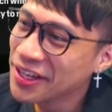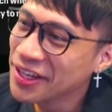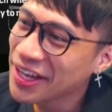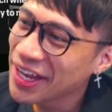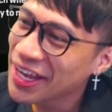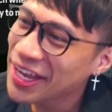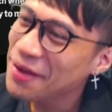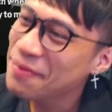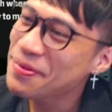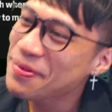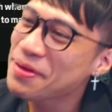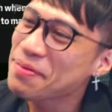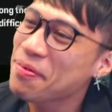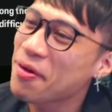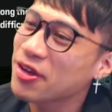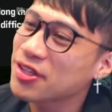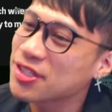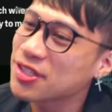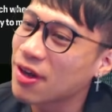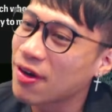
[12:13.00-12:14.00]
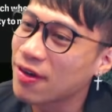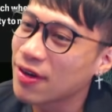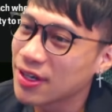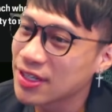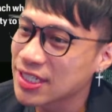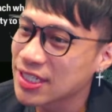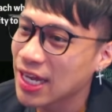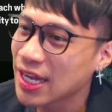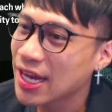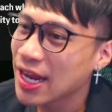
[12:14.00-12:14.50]
ไอ้เฮี้ยมีบล็อกทอง
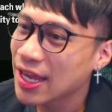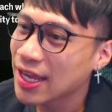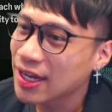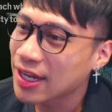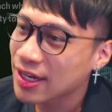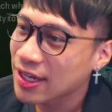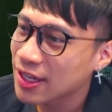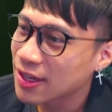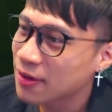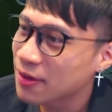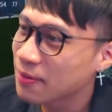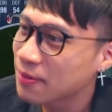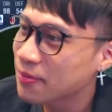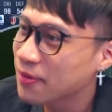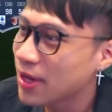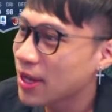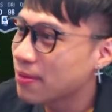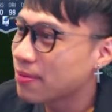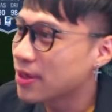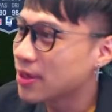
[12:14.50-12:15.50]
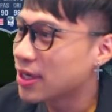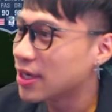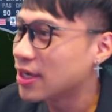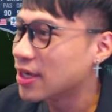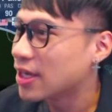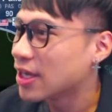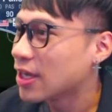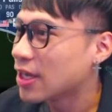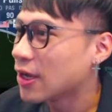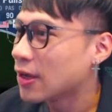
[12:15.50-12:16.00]
ใช้ได้อย่างเดียวว่าเบรเหม
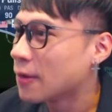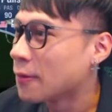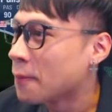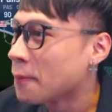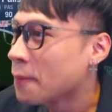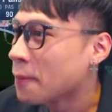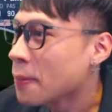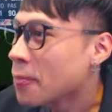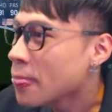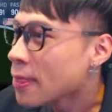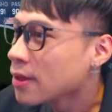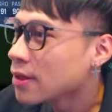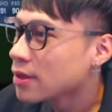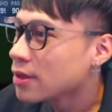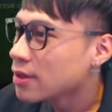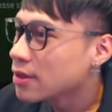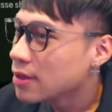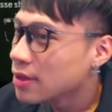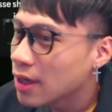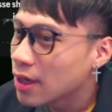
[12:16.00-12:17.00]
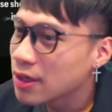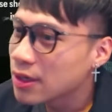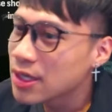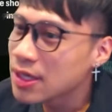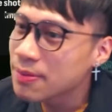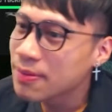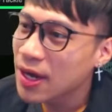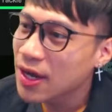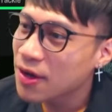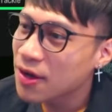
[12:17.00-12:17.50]
ยอะ
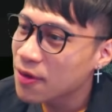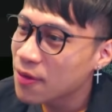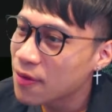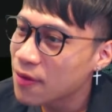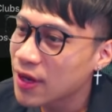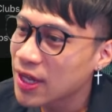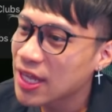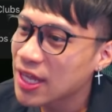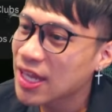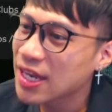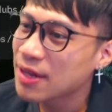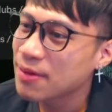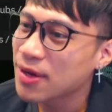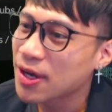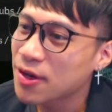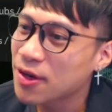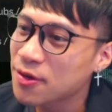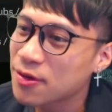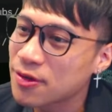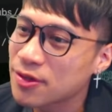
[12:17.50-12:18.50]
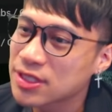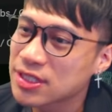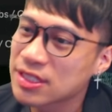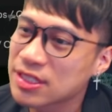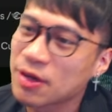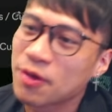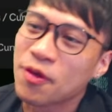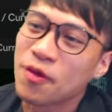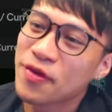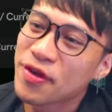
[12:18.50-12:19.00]
ดีมาโก้เฮียดีมาโก้
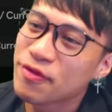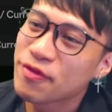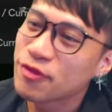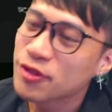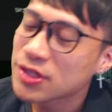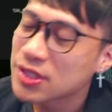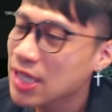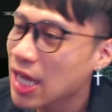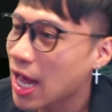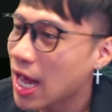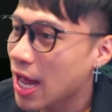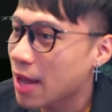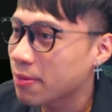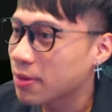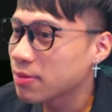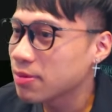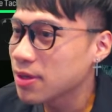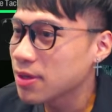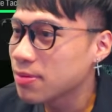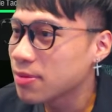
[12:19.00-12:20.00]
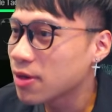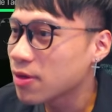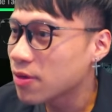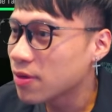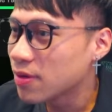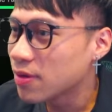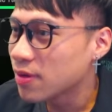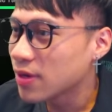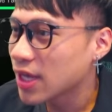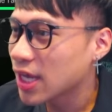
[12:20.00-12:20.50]
โอ้โหวิ่งฟุตสามครับดีมา
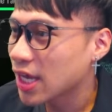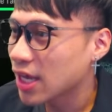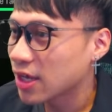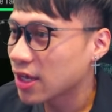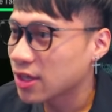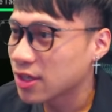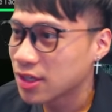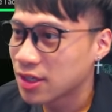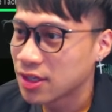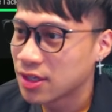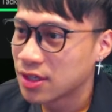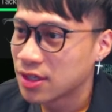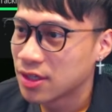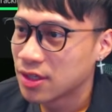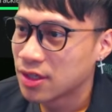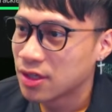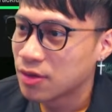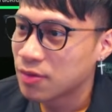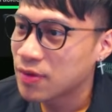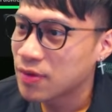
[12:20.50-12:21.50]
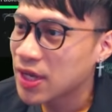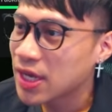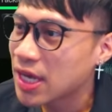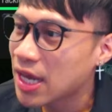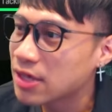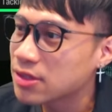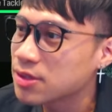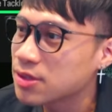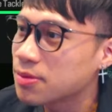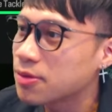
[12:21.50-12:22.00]
โก้เฮียวิ่ง
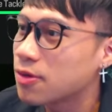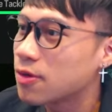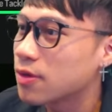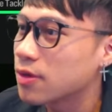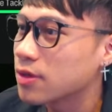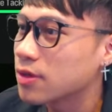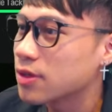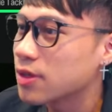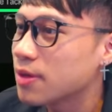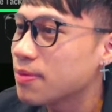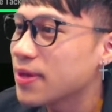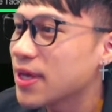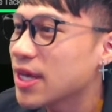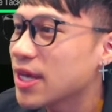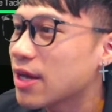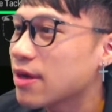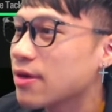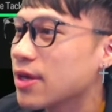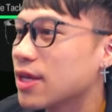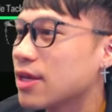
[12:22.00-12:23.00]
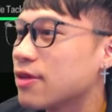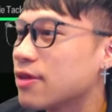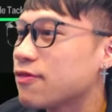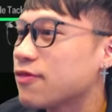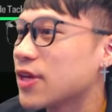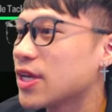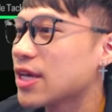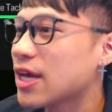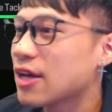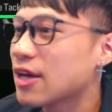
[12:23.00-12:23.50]
96ดิฟวิ่ง91 ดิ
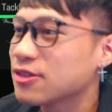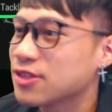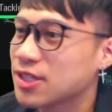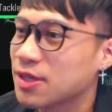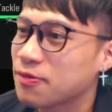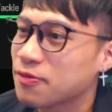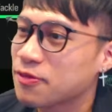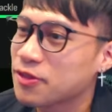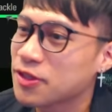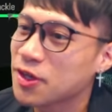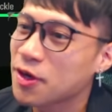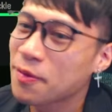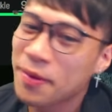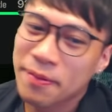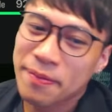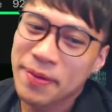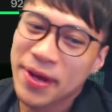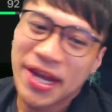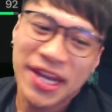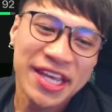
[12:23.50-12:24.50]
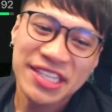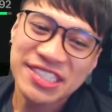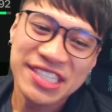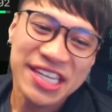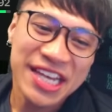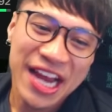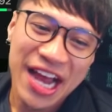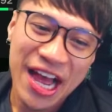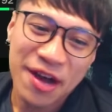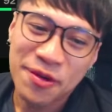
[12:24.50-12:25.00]
เฟนต์90 ฟิสิกอล88เฮียเซ
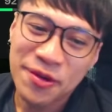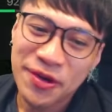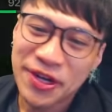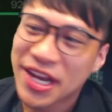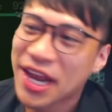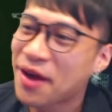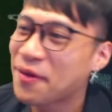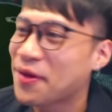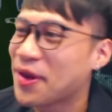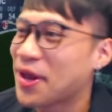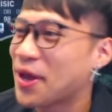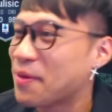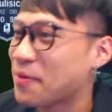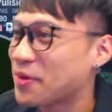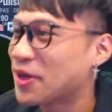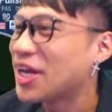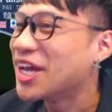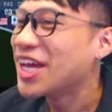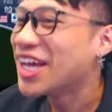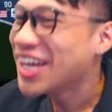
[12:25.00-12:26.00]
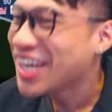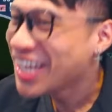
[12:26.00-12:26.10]
อาร์โคตรเน่าเลยครับเลย